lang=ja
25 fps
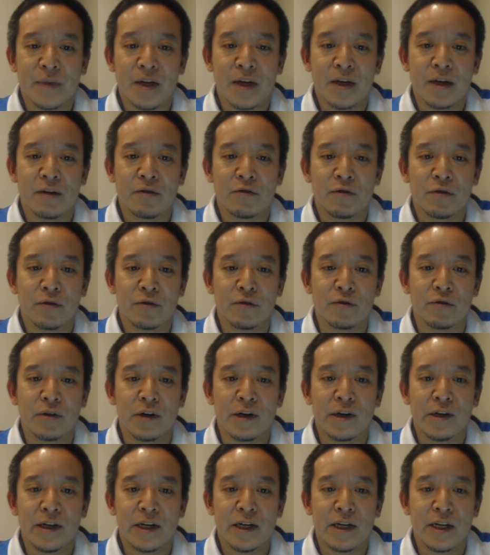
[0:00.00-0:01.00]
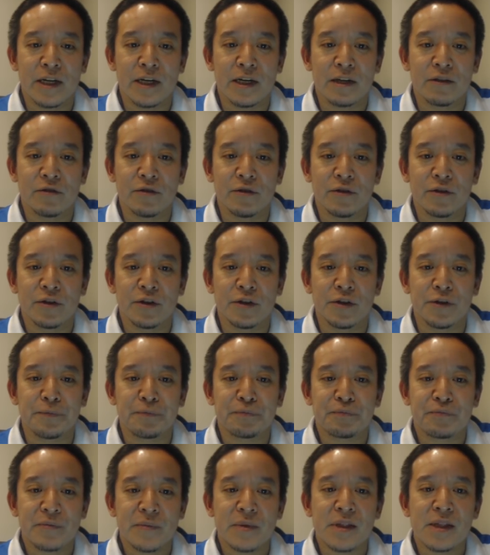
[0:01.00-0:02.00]
えこの動画は何かという
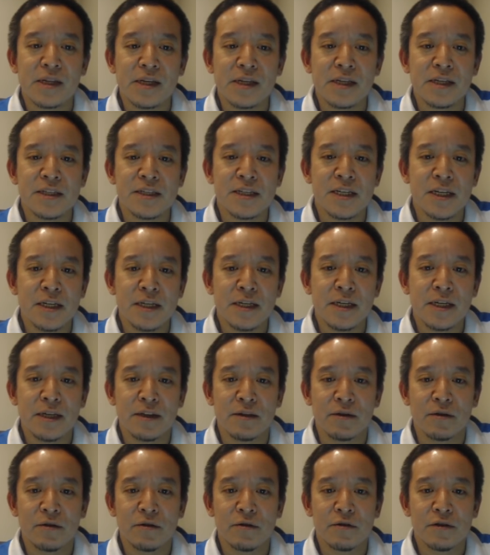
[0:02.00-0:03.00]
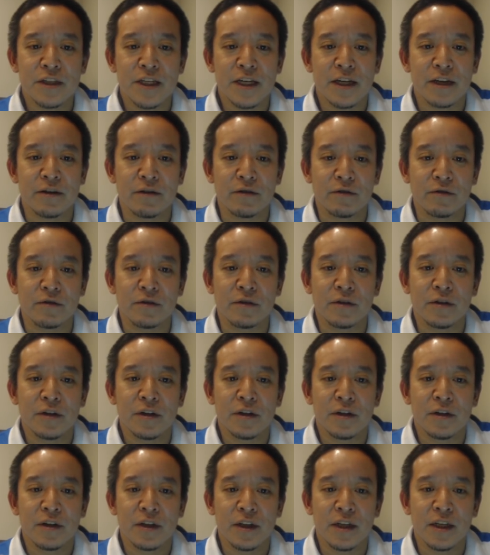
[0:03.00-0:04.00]
と参議院の法制局
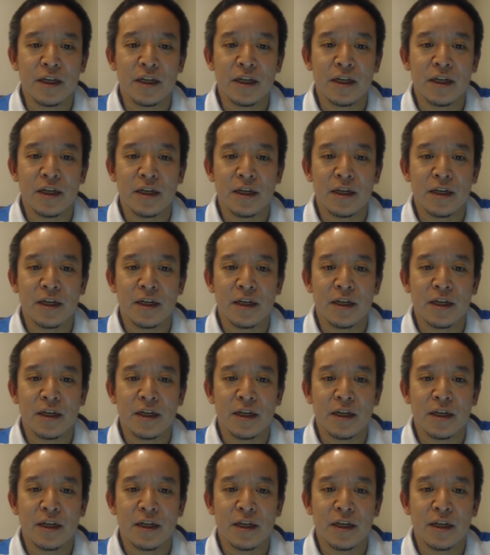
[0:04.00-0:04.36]
に